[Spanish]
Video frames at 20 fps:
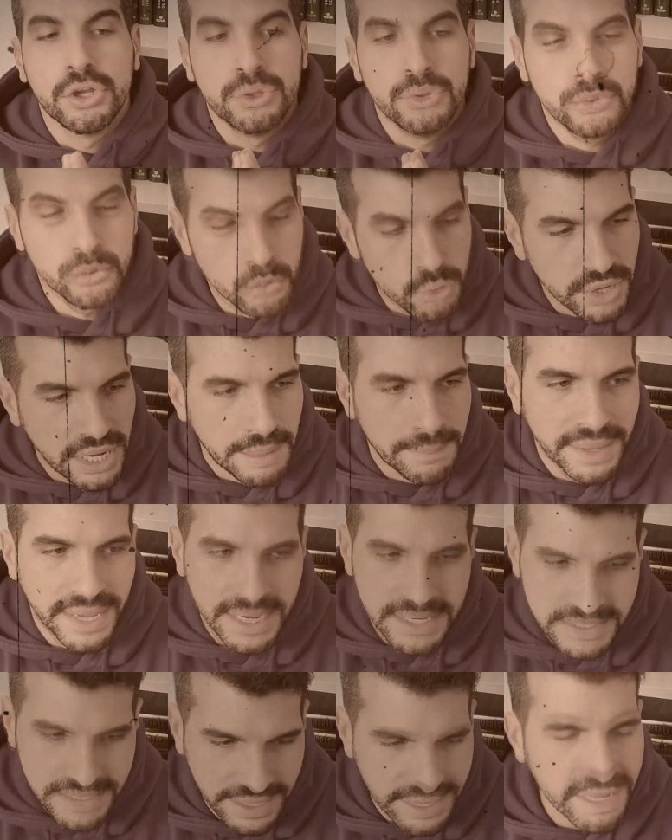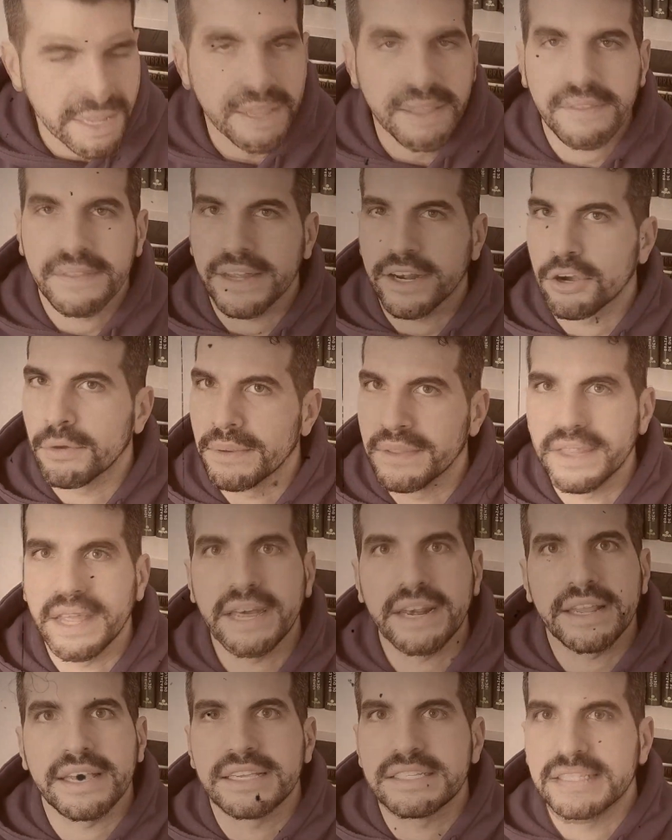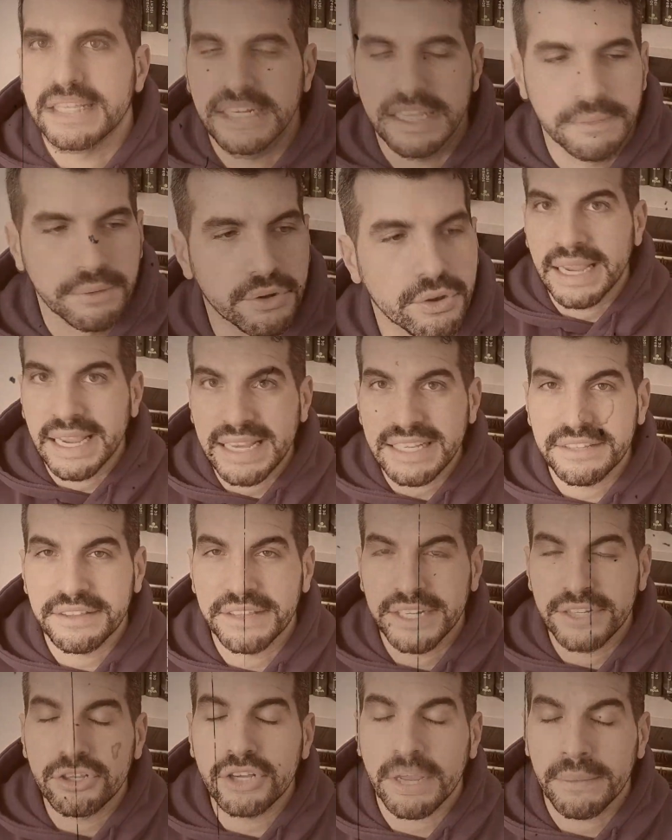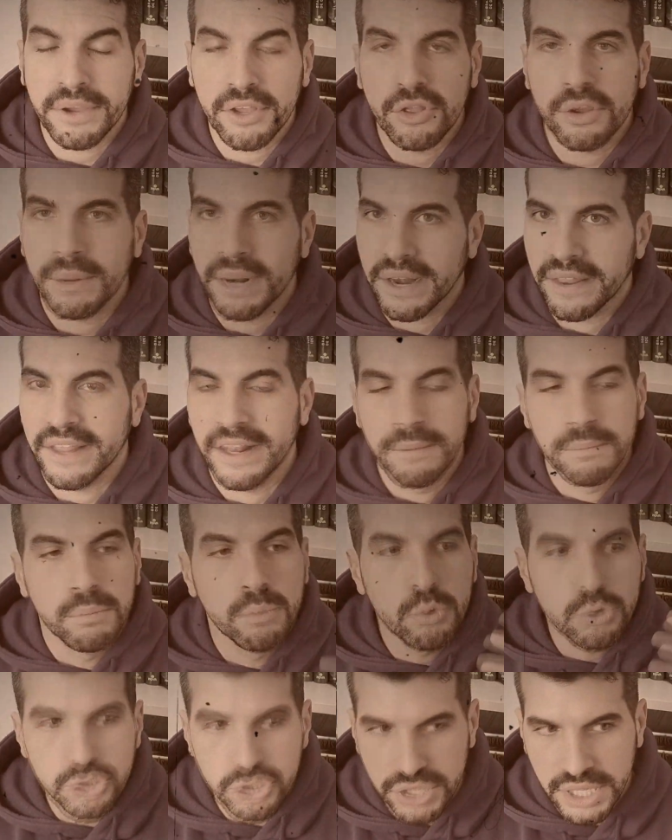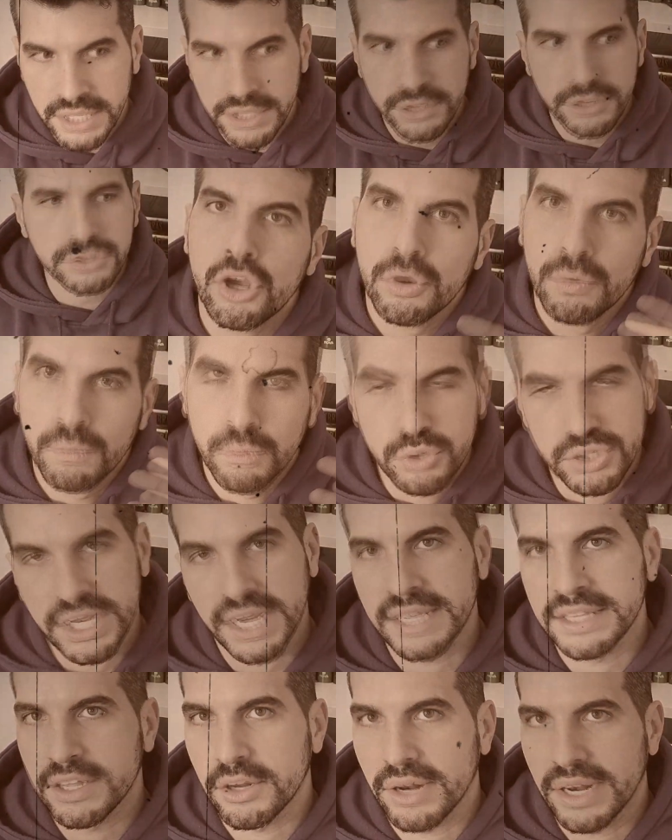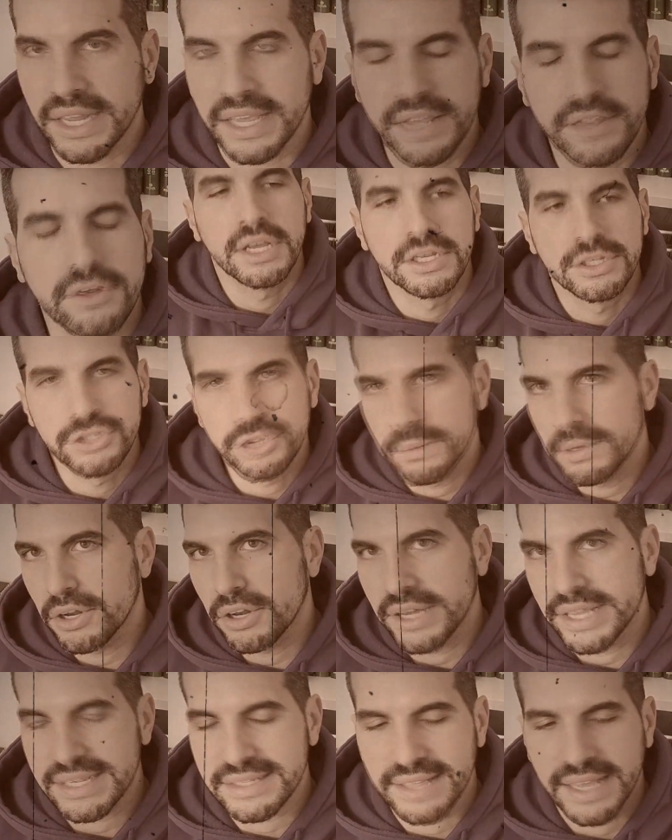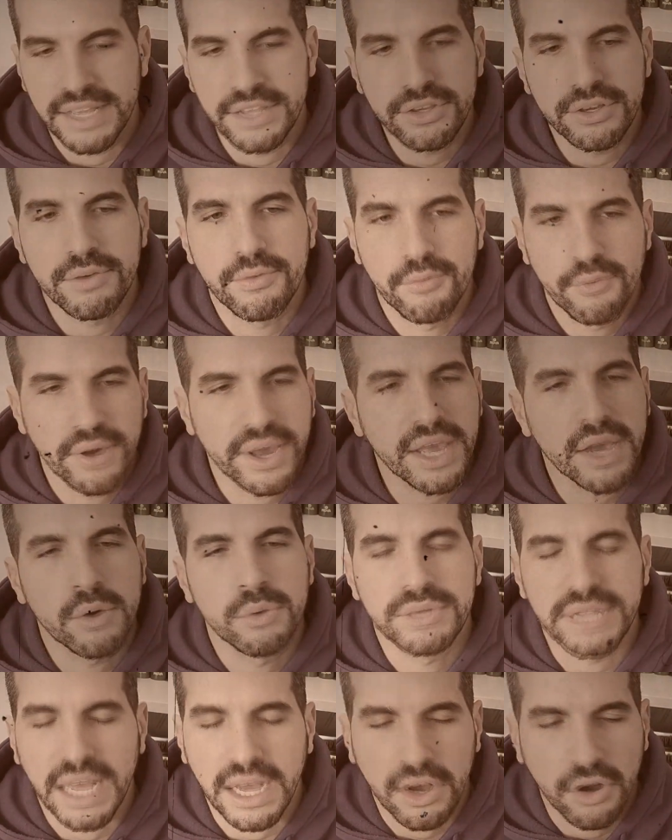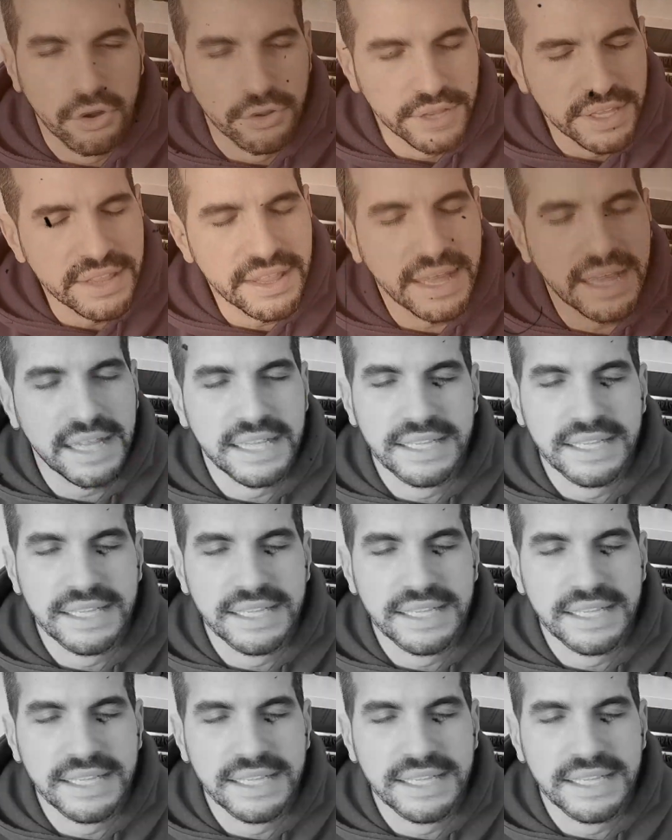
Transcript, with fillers: Nunca me cansaré de recomendar este libro. Es cierto que había oído hablar de él muchos años, mucha gente lo ha leído, yo me lo leí este año y fue una jodida